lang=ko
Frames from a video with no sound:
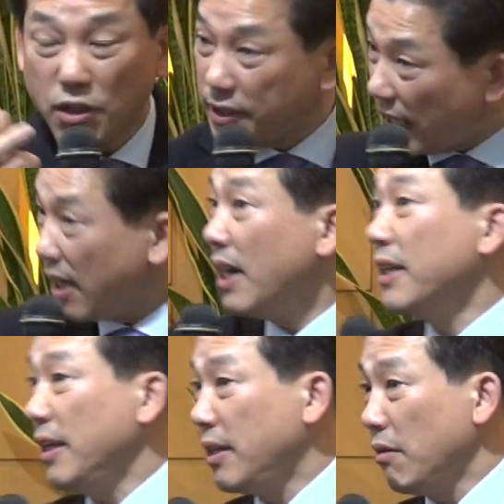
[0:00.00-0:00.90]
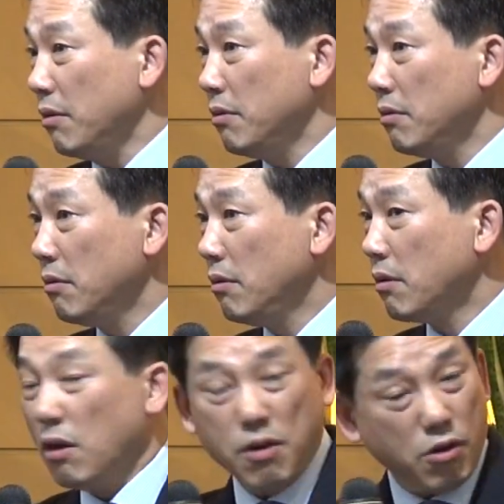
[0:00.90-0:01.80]
그걸 따라가게 돼 있다고요.
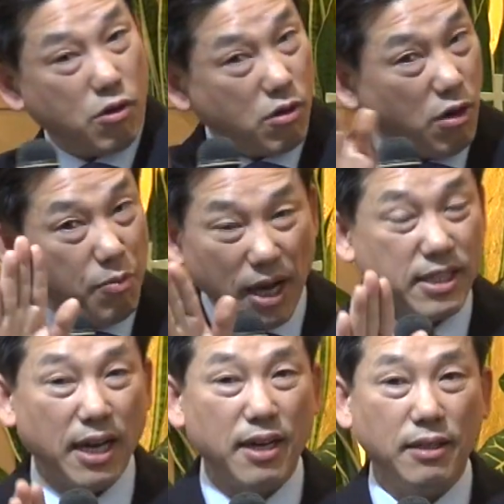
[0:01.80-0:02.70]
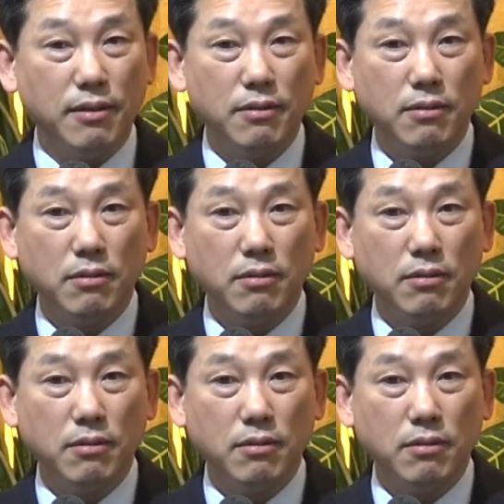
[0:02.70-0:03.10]
그걸 거부하지 않아요.